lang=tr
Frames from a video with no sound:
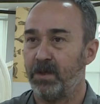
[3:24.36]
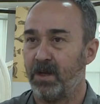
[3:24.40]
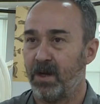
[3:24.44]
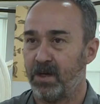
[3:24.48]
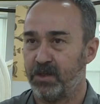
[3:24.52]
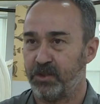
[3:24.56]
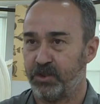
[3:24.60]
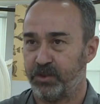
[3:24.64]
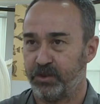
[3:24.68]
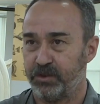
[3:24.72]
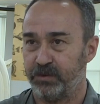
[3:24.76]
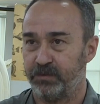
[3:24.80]
bin
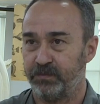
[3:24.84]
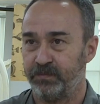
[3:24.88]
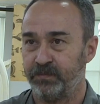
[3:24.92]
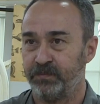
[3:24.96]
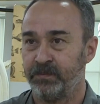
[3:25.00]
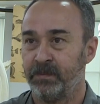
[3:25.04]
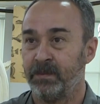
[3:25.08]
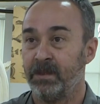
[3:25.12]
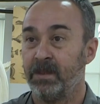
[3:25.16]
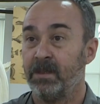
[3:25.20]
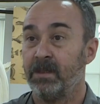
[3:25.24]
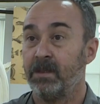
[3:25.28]
aşkın
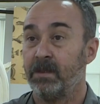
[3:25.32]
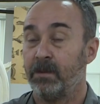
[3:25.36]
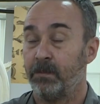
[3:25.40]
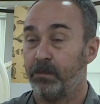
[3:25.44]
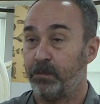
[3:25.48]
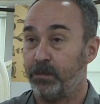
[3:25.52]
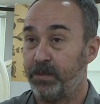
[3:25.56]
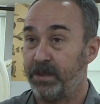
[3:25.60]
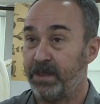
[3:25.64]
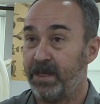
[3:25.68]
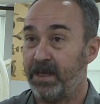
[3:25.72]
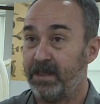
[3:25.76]

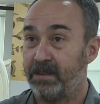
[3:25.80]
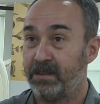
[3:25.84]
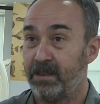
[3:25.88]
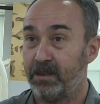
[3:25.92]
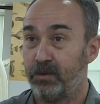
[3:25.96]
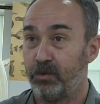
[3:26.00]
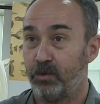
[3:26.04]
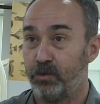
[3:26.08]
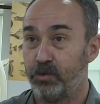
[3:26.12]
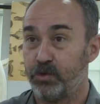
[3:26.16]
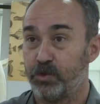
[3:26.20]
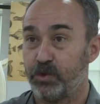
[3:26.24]
bireyden
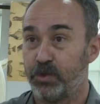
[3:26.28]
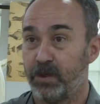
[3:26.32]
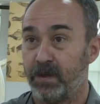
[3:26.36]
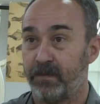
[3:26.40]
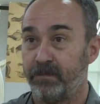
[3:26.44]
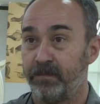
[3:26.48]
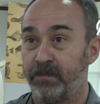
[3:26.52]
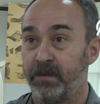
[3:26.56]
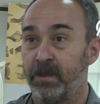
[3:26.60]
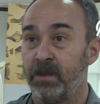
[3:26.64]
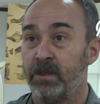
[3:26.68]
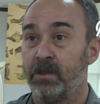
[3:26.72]

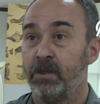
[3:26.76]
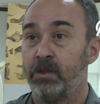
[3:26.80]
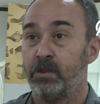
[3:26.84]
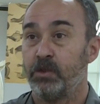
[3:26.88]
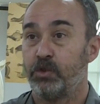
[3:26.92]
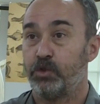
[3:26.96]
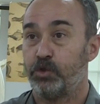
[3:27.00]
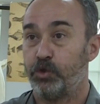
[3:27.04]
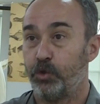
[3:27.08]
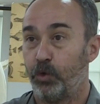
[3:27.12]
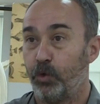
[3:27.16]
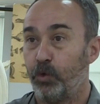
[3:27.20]
oluşan
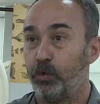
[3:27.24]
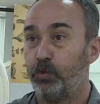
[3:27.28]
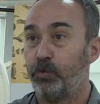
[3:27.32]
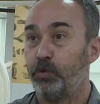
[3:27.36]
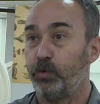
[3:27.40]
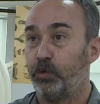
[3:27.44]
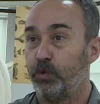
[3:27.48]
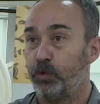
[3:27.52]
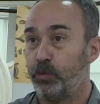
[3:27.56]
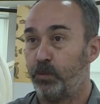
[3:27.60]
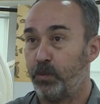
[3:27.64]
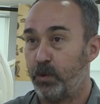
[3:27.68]

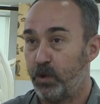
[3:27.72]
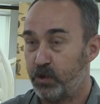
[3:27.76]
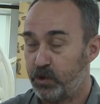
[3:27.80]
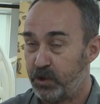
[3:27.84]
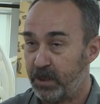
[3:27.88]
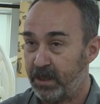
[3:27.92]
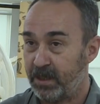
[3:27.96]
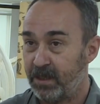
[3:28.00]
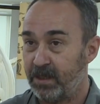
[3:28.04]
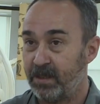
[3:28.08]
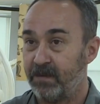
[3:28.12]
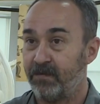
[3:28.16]
çoğunluğu
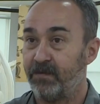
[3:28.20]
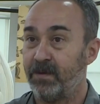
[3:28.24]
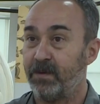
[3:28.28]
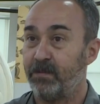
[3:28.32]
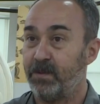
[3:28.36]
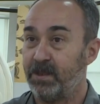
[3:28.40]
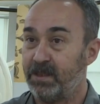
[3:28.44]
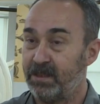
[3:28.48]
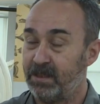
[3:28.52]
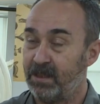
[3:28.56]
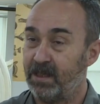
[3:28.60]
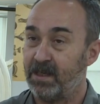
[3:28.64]
böcek ve
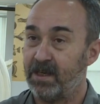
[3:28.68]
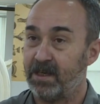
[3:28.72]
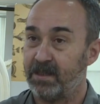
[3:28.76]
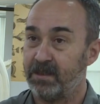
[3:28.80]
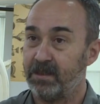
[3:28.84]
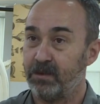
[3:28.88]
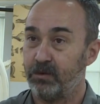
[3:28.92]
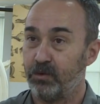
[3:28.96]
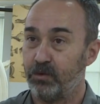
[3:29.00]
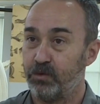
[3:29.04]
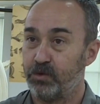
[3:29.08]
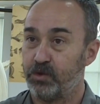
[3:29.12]

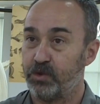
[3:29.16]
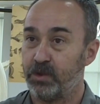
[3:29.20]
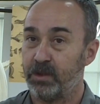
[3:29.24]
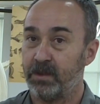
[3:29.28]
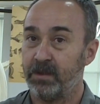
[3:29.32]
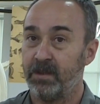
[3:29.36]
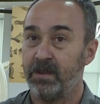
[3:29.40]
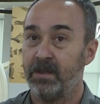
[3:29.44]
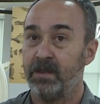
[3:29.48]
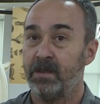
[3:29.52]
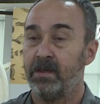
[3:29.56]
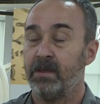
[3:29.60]
bitkilerden oluşan
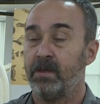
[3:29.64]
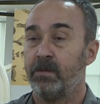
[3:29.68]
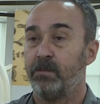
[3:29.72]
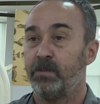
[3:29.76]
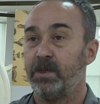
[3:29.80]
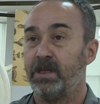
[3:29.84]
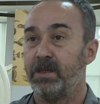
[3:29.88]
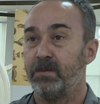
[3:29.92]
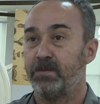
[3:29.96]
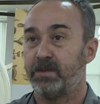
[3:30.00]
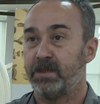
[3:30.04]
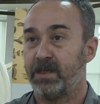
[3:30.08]

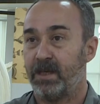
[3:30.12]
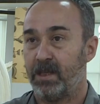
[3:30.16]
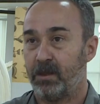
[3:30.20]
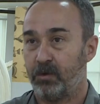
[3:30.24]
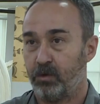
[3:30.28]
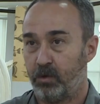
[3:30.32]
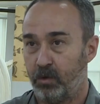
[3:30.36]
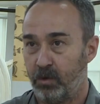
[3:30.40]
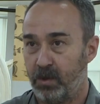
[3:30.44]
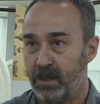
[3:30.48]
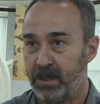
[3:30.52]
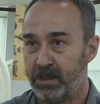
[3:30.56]
bilimsel
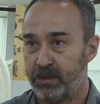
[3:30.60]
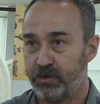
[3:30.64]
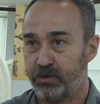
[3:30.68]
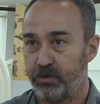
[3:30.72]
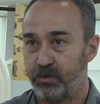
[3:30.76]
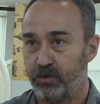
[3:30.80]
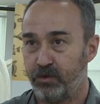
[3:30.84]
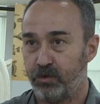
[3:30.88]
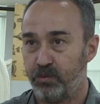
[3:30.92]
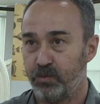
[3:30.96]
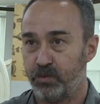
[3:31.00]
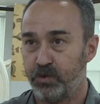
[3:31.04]

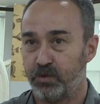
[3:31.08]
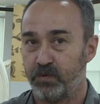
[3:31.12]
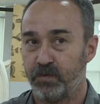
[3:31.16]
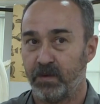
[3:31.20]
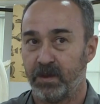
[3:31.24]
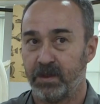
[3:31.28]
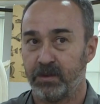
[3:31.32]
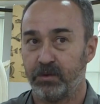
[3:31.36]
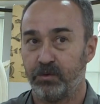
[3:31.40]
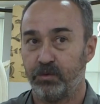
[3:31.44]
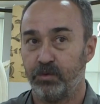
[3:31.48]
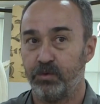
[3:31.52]
koleksiyonumuz
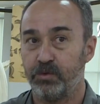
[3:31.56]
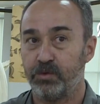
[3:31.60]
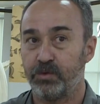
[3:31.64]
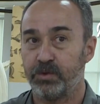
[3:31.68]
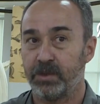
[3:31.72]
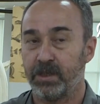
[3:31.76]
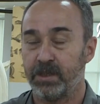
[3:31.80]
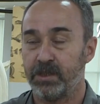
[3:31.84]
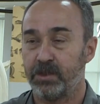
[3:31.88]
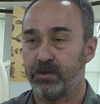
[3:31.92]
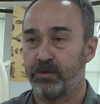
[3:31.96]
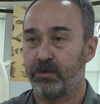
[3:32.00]
var. Tür
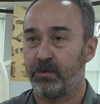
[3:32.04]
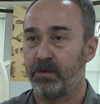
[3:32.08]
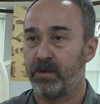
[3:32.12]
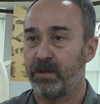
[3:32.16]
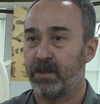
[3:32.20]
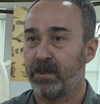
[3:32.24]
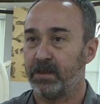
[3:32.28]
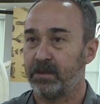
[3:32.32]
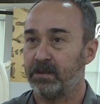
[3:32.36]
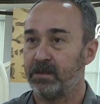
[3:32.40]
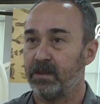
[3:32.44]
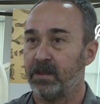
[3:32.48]
sayısı
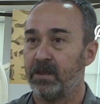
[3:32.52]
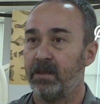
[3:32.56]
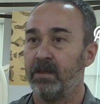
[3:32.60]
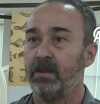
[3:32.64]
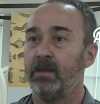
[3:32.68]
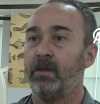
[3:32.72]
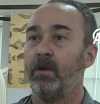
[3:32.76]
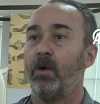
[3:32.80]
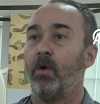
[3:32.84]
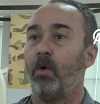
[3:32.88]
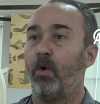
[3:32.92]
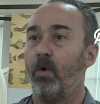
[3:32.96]
olarak da
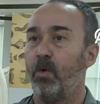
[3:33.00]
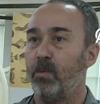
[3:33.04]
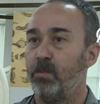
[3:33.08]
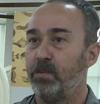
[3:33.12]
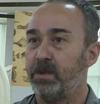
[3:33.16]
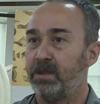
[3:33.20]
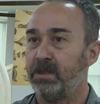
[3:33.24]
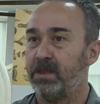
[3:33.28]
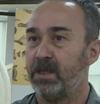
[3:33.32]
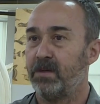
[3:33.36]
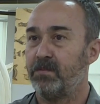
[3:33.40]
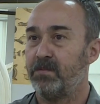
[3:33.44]
10
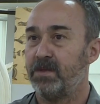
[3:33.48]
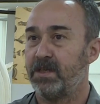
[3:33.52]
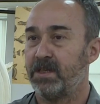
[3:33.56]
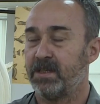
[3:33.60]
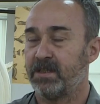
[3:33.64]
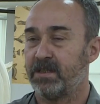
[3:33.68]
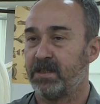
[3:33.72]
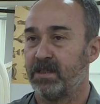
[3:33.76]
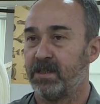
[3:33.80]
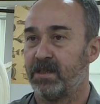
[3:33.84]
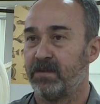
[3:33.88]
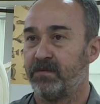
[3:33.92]
binden
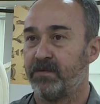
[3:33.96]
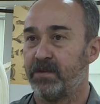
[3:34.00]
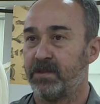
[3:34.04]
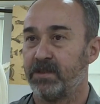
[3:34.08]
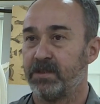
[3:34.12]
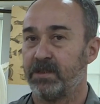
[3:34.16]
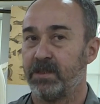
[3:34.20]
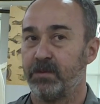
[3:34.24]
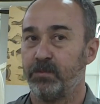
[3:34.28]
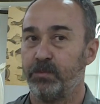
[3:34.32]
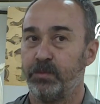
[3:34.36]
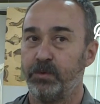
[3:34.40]
biraz daha
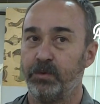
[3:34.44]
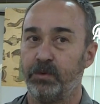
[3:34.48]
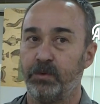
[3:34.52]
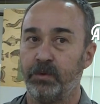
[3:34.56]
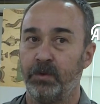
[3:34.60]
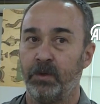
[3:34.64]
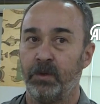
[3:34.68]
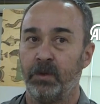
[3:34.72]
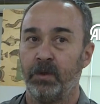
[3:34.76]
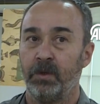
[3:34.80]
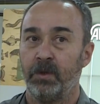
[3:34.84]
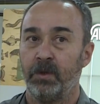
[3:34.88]
fazla. Bu